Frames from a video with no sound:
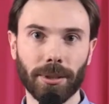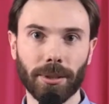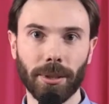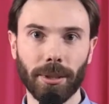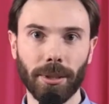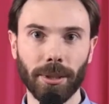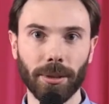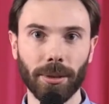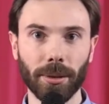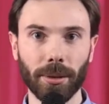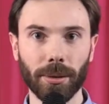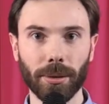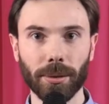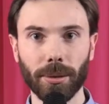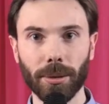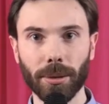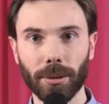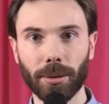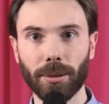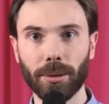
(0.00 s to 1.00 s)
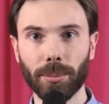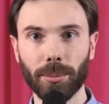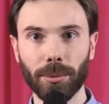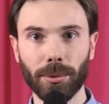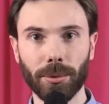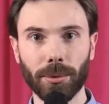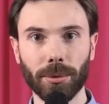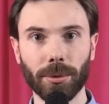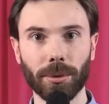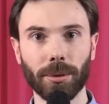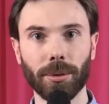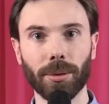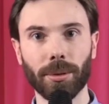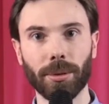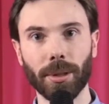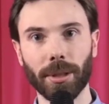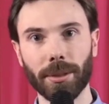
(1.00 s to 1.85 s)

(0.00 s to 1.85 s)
installer dans leur commune euh,